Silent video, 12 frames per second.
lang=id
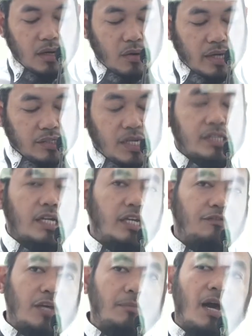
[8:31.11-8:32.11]
Wan jasa
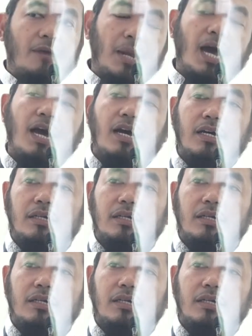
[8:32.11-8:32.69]
fi ma ablah